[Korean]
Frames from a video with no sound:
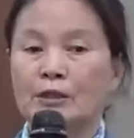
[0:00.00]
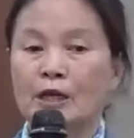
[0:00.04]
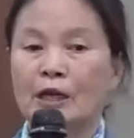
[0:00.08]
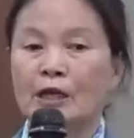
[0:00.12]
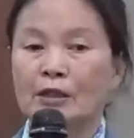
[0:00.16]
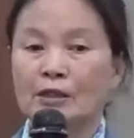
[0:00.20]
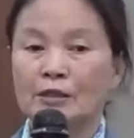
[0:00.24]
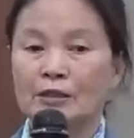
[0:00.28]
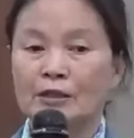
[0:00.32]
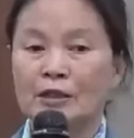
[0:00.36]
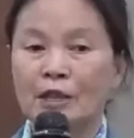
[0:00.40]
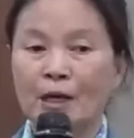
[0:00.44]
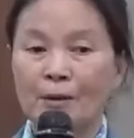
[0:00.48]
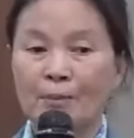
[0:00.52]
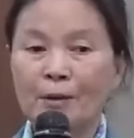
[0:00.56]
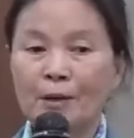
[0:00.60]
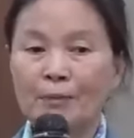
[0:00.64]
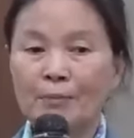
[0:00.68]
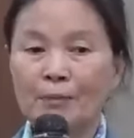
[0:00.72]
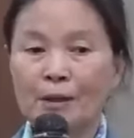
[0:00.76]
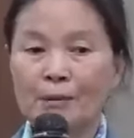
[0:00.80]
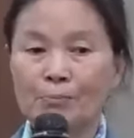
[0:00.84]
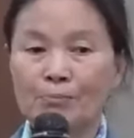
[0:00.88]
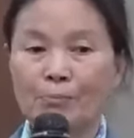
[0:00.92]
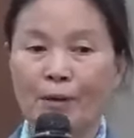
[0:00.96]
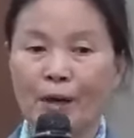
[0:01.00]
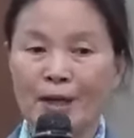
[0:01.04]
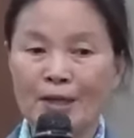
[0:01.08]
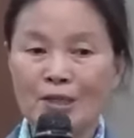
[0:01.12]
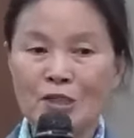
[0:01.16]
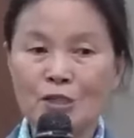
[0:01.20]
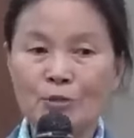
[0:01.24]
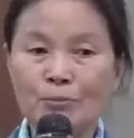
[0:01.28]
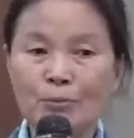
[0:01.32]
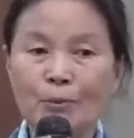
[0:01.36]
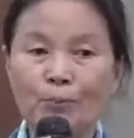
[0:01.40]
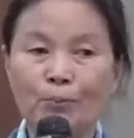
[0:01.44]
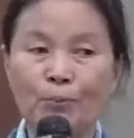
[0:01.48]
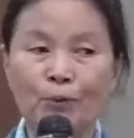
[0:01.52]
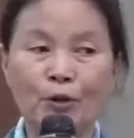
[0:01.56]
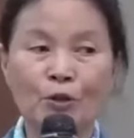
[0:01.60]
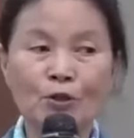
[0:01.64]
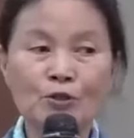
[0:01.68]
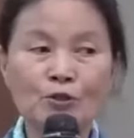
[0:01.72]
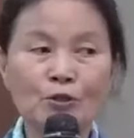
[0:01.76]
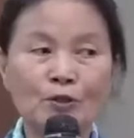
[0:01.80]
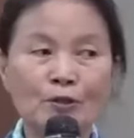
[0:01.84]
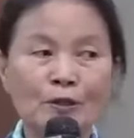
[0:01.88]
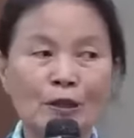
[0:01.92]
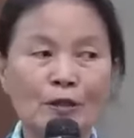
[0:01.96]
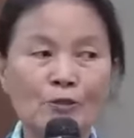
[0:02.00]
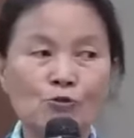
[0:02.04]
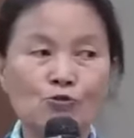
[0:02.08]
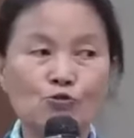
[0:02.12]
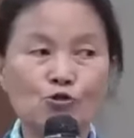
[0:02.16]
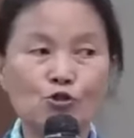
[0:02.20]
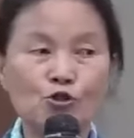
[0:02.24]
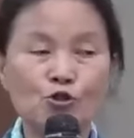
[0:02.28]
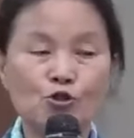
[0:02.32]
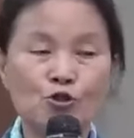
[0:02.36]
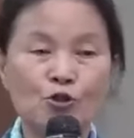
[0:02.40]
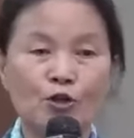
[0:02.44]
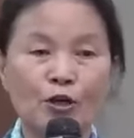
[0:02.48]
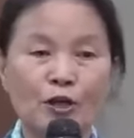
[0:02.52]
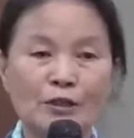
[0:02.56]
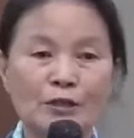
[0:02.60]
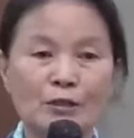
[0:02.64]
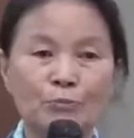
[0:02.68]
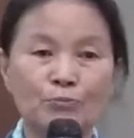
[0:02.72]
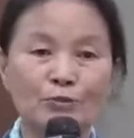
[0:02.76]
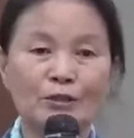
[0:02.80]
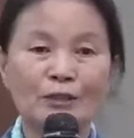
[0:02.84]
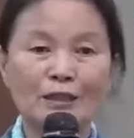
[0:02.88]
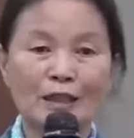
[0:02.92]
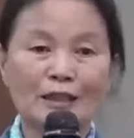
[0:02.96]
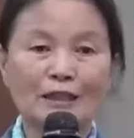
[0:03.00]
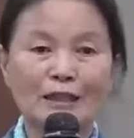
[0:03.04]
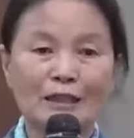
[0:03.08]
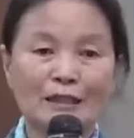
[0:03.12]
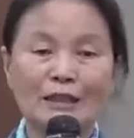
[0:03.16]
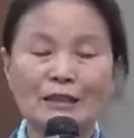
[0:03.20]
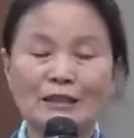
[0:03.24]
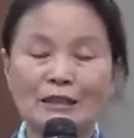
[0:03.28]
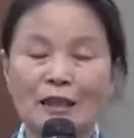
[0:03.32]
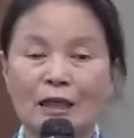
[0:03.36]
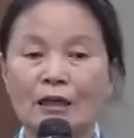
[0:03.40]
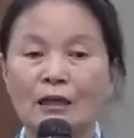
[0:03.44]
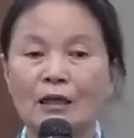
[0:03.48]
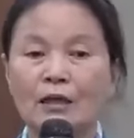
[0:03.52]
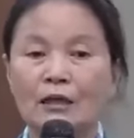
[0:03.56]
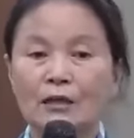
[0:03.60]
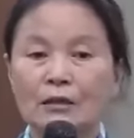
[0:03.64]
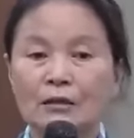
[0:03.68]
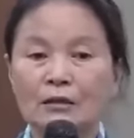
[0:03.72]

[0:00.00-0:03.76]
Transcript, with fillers: 예, 예배만 마치면 벗어나는 스위치를 가서 불을 탁탁탁탁